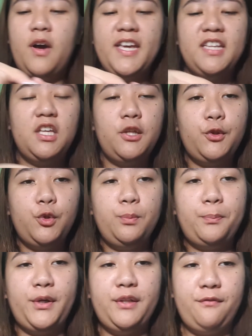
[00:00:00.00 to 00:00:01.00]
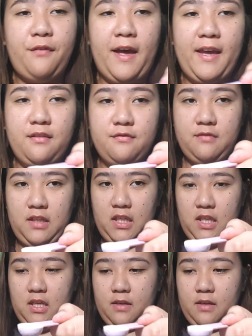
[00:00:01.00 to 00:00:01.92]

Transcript: ayan na yung 2.5 ni